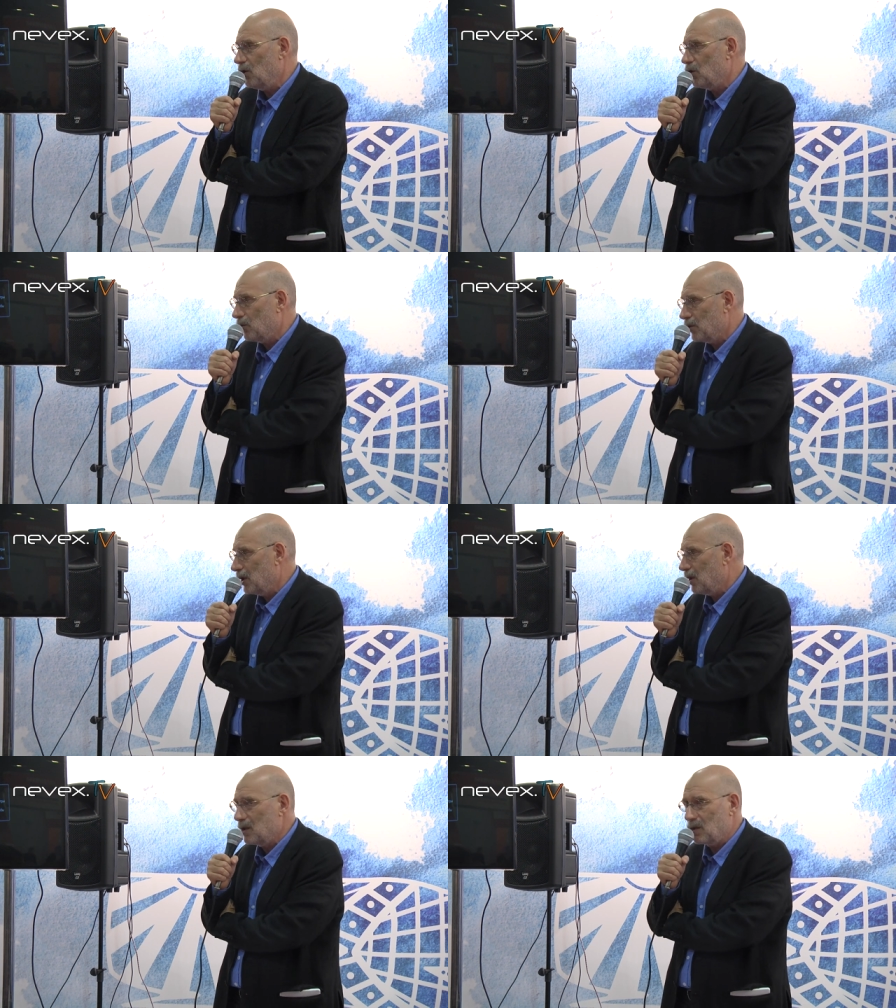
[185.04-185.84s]
и
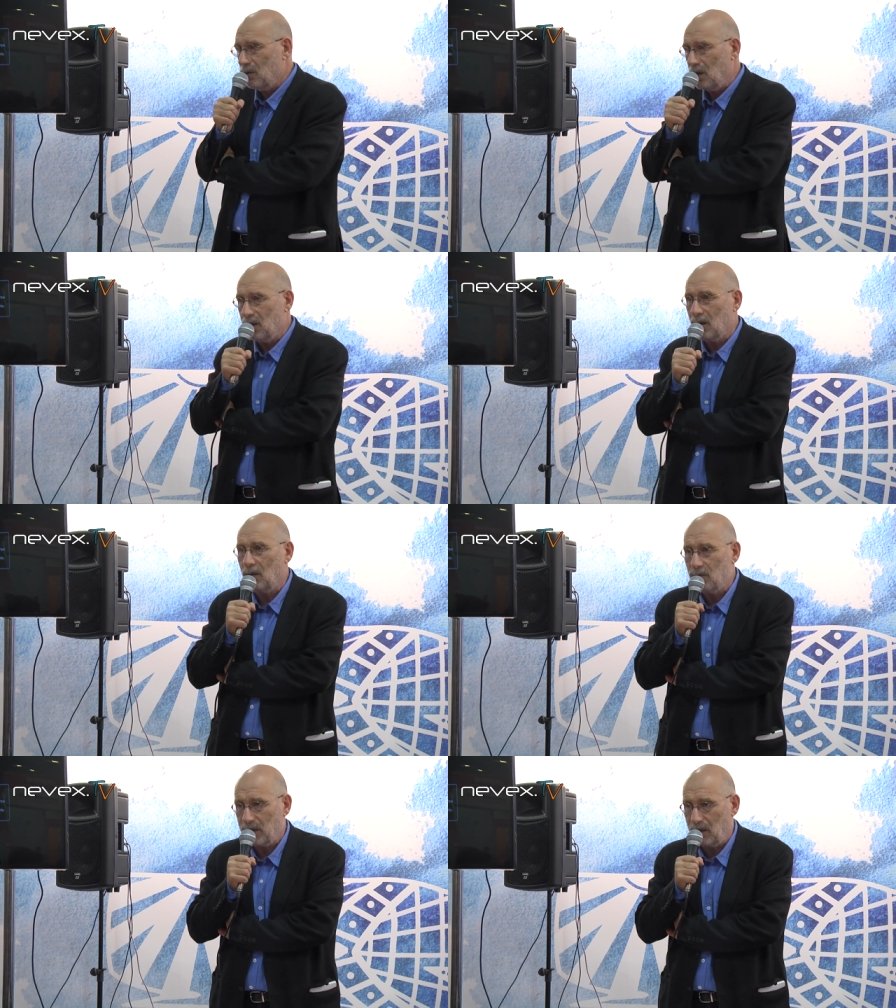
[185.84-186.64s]
чуждые истории
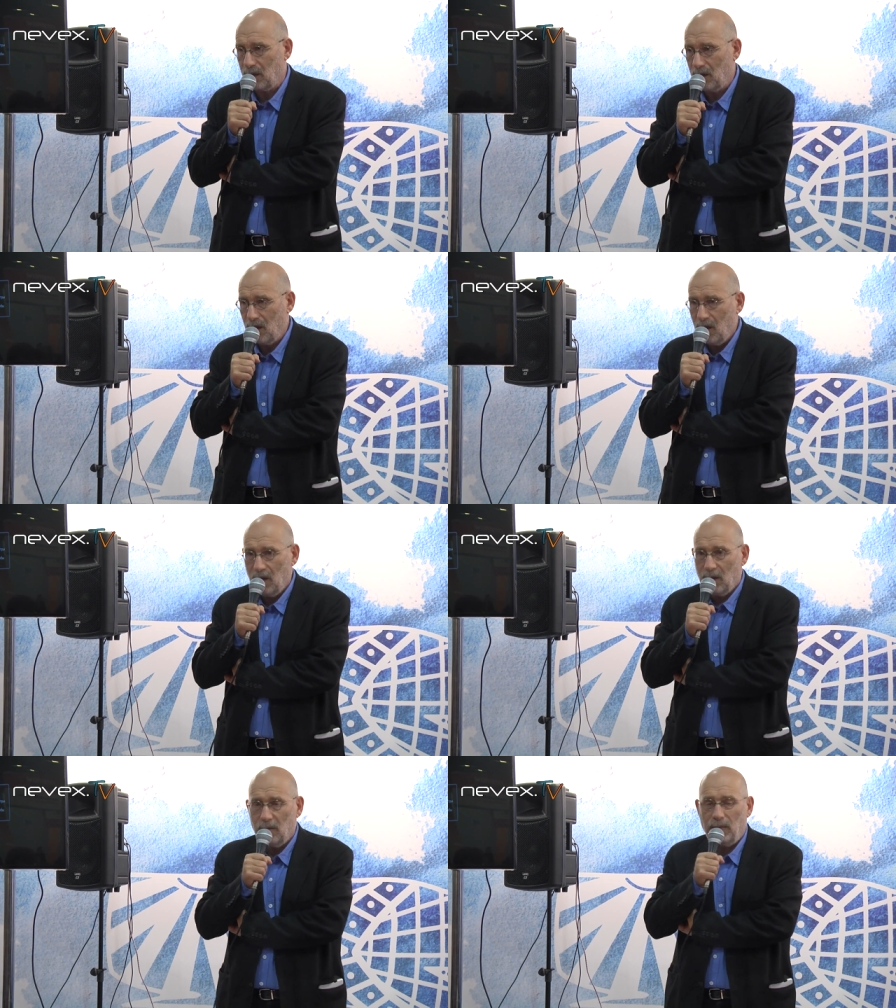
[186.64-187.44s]
нагрузки.
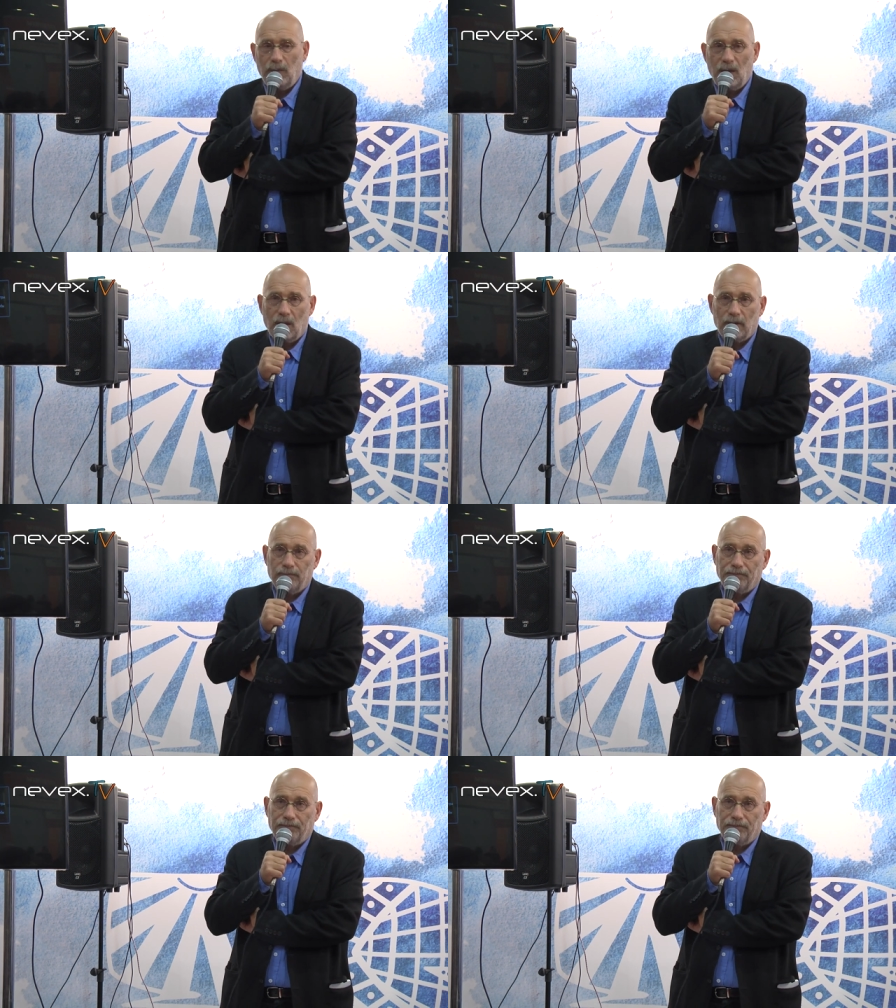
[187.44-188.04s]
Например,